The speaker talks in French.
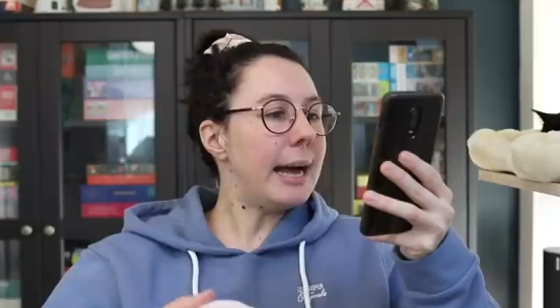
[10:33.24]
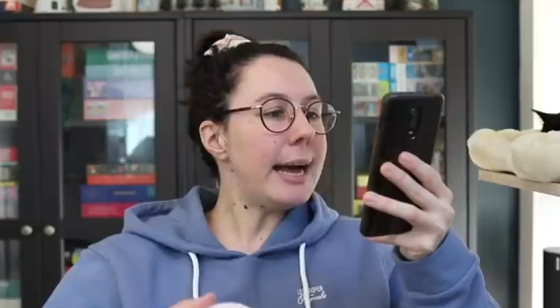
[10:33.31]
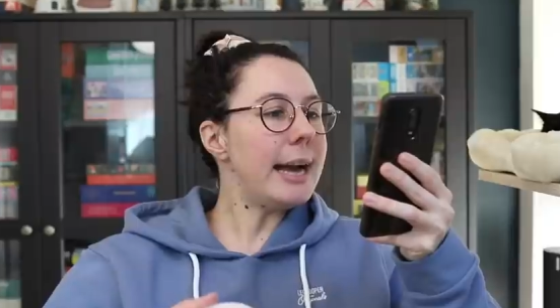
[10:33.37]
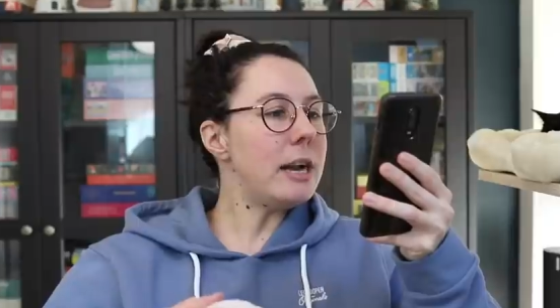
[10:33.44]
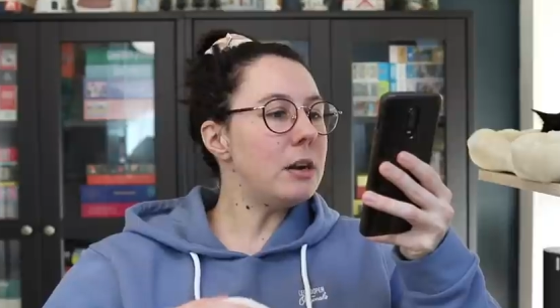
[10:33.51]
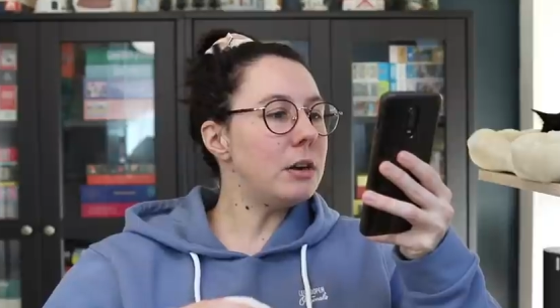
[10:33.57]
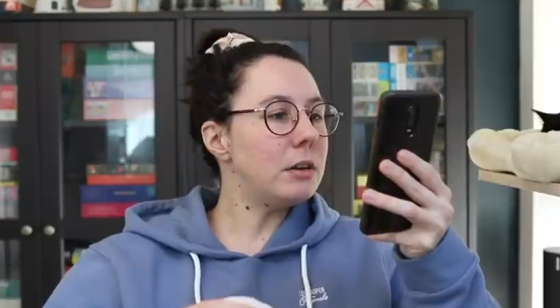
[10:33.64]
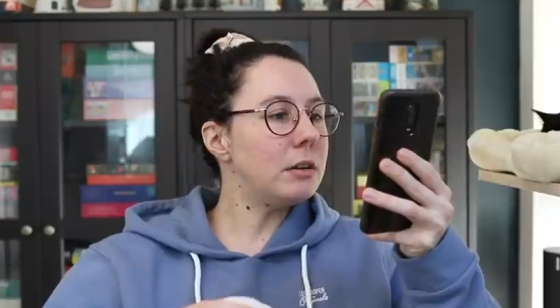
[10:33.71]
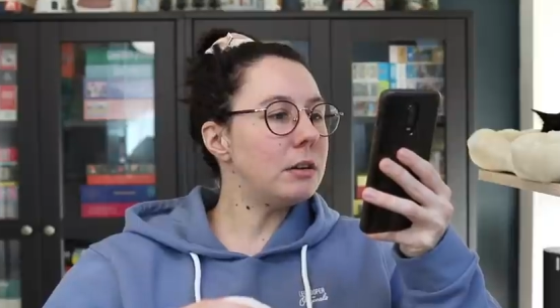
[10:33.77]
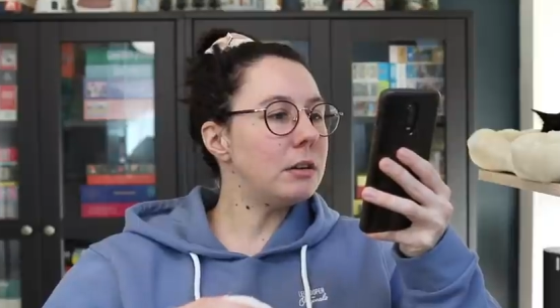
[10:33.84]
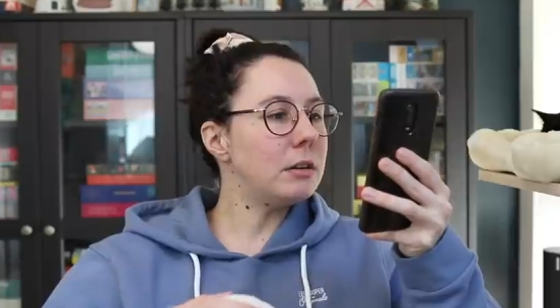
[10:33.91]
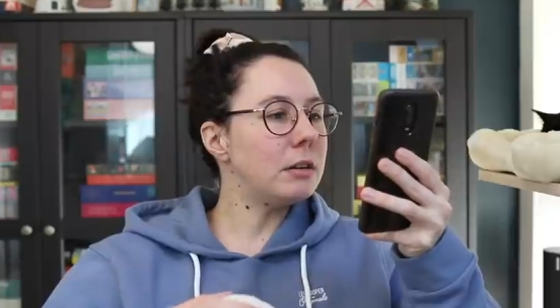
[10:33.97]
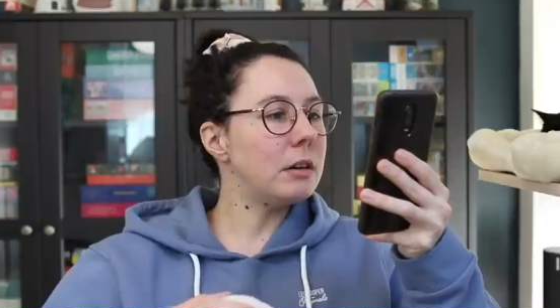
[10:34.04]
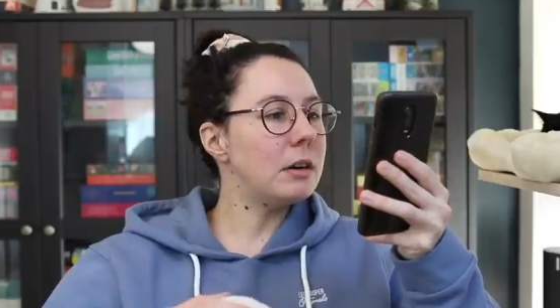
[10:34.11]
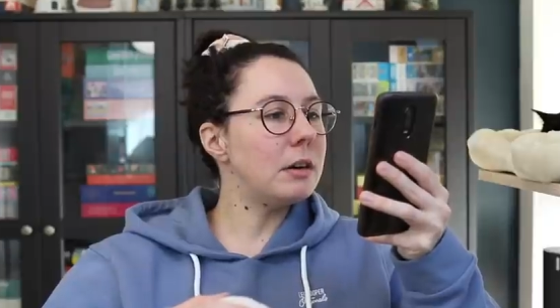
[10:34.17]

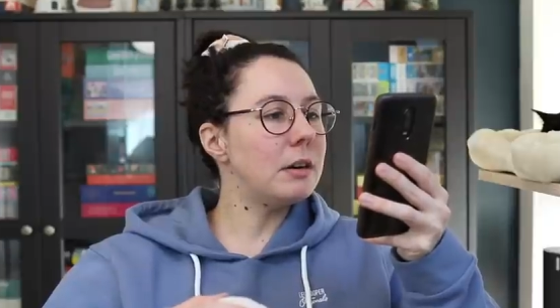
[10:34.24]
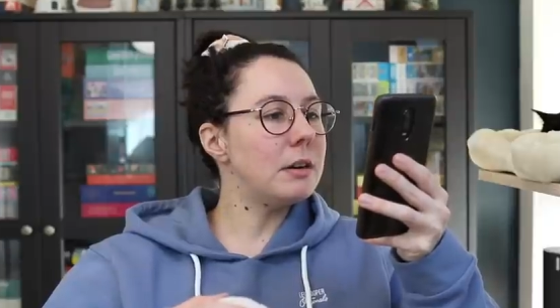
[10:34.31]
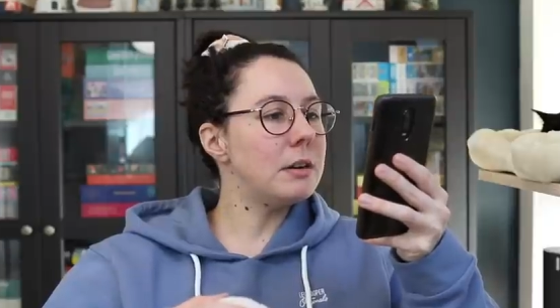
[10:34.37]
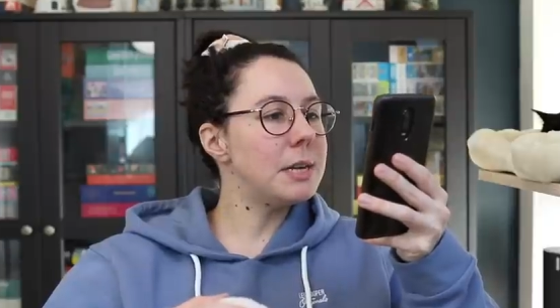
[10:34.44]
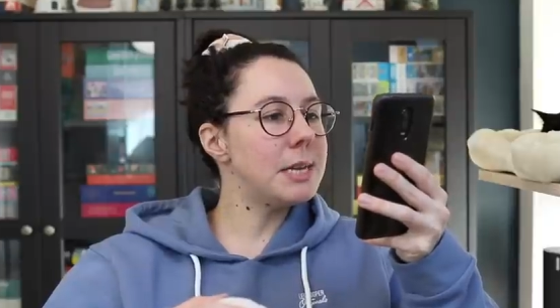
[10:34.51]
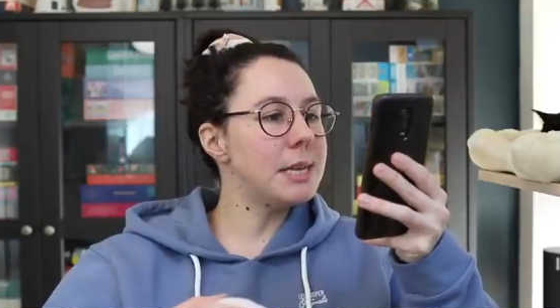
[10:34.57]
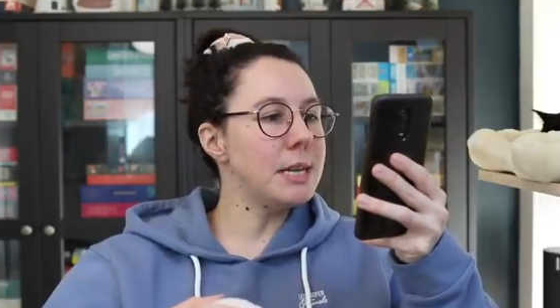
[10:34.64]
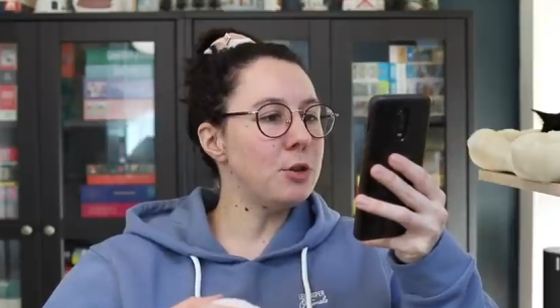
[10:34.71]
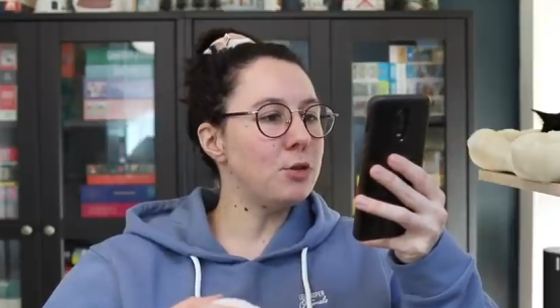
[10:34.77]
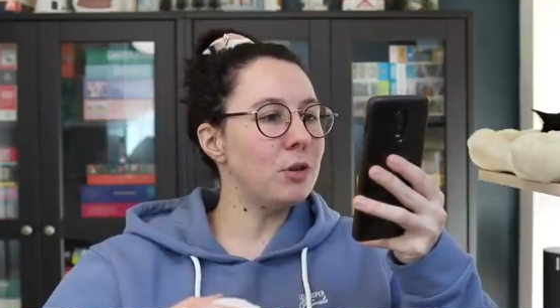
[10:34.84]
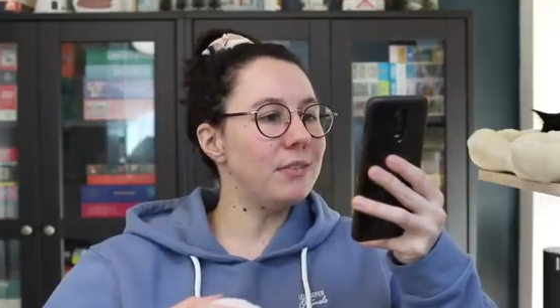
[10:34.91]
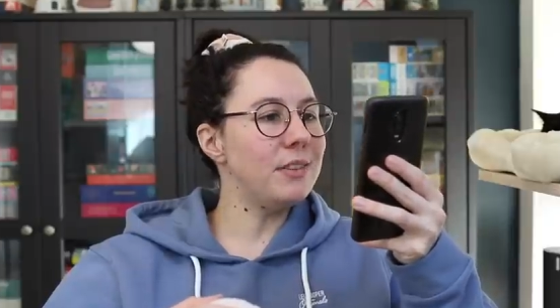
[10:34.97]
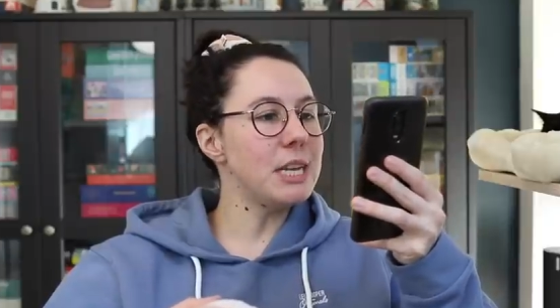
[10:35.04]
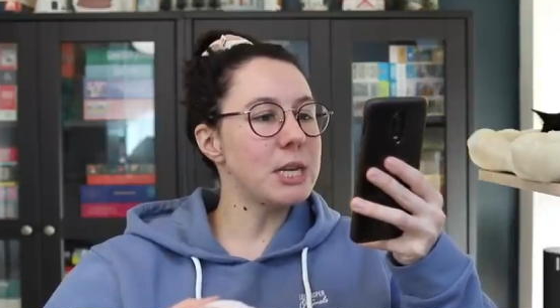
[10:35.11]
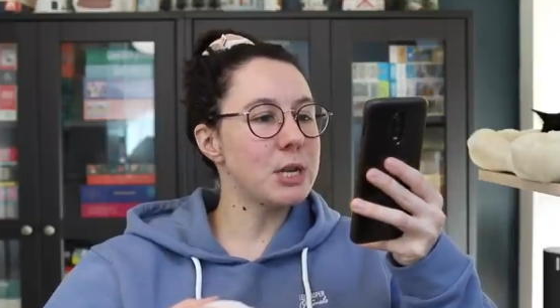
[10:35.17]
Alors, euh, si tu
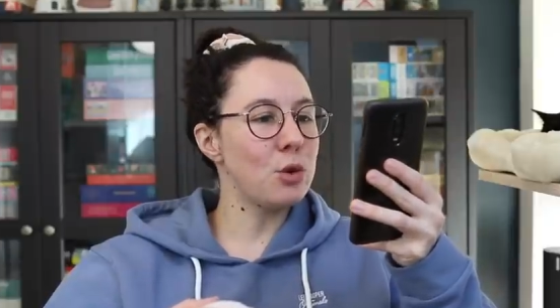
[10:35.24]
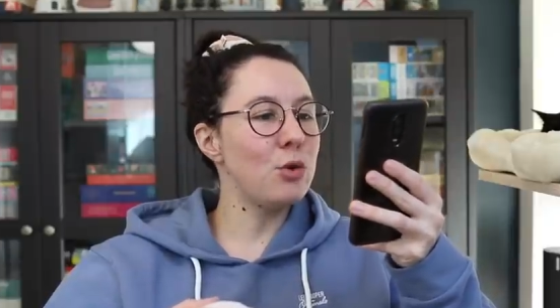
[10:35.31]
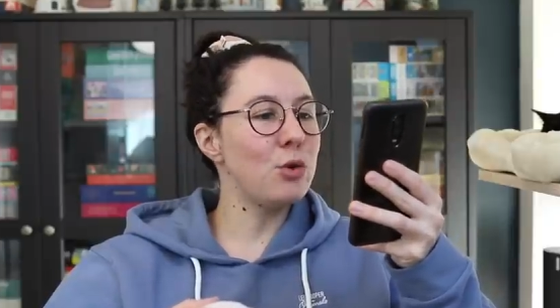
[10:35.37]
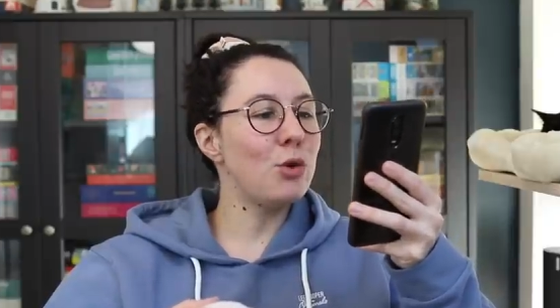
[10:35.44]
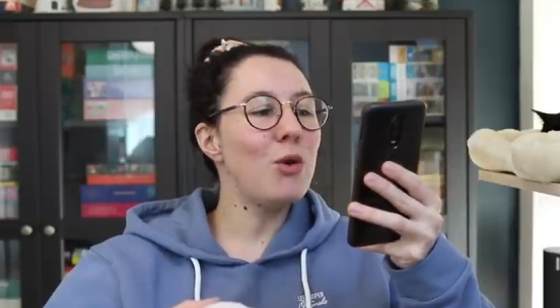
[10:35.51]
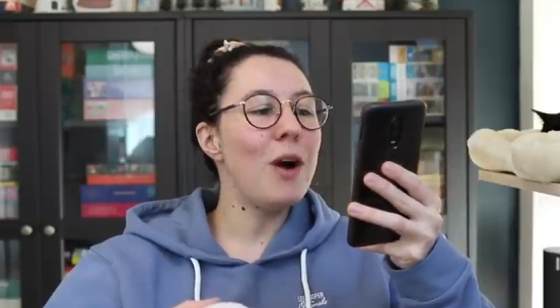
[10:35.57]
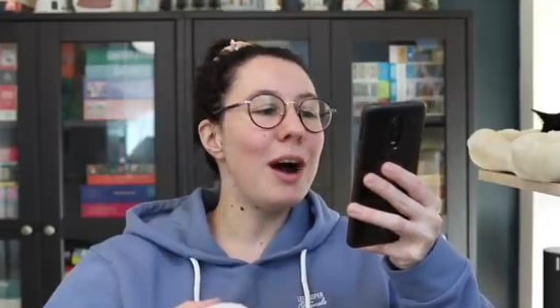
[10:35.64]
avais 100 euros